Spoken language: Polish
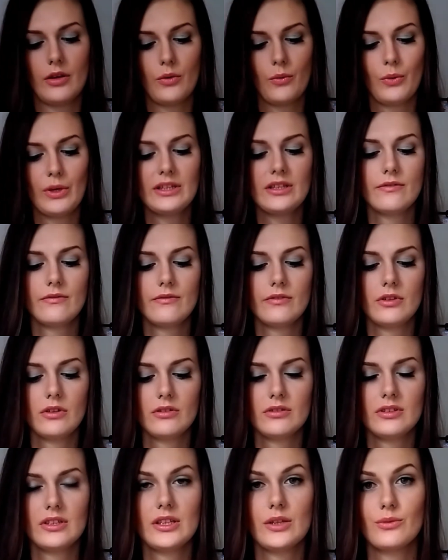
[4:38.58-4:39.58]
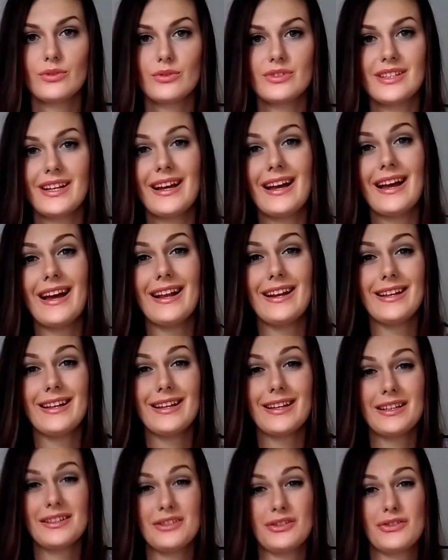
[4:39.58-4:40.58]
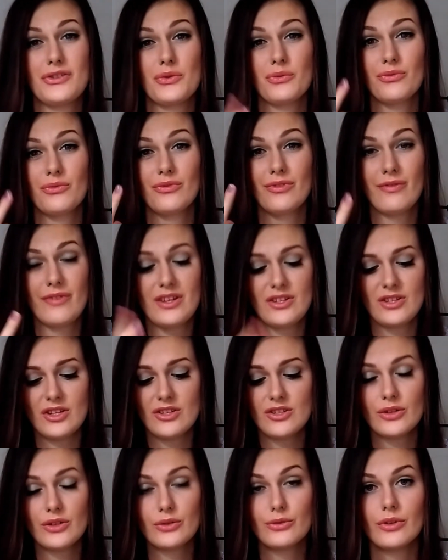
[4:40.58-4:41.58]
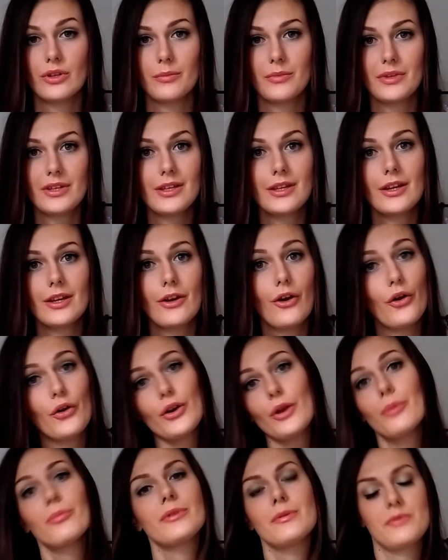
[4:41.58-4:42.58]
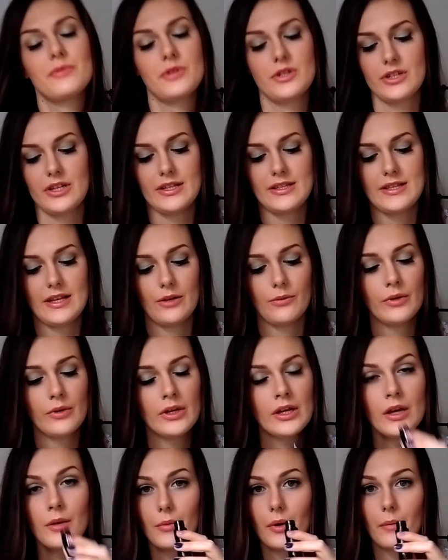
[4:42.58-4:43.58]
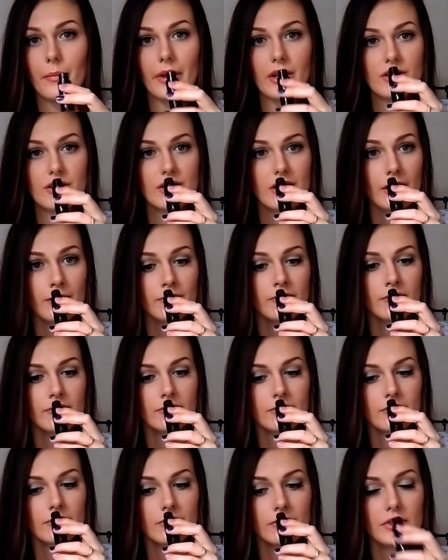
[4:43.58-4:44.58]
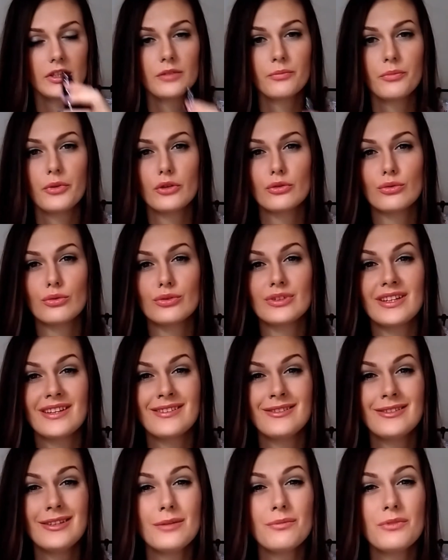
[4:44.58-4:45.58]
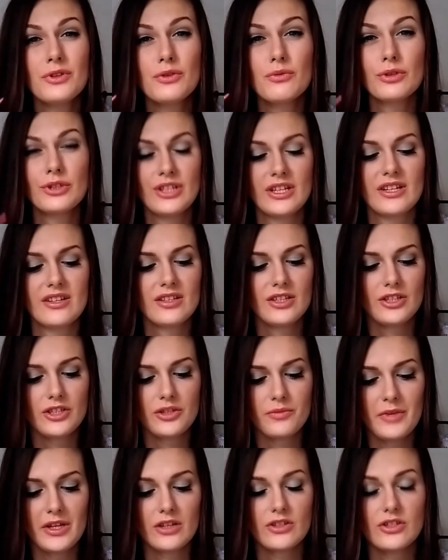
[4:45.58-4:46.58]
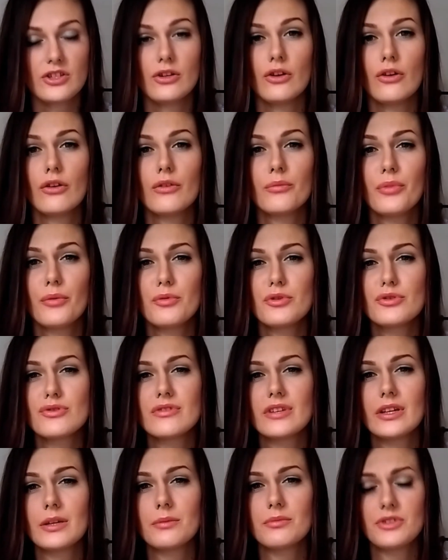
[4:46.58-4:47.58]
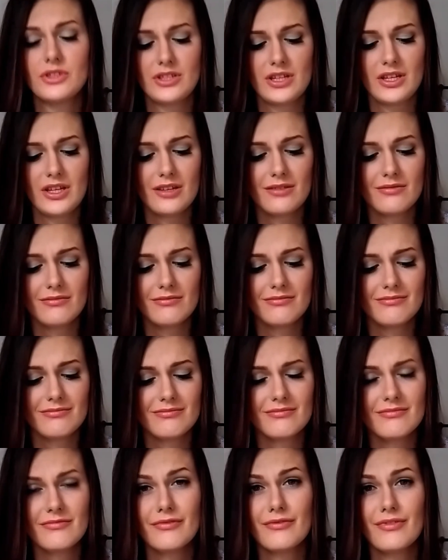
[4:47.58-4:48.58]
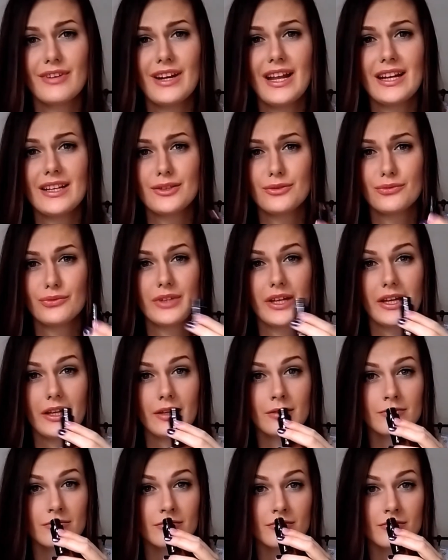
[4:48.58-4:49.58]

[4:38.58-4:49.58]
ładnie wygląda na ustach, ale są dwie rzeczy, które mi okropnie przeszkadzają. Po pierwsze, ten produkt niemiłosiernie śmierdzi. Po prostu jakbyście wlali tutaj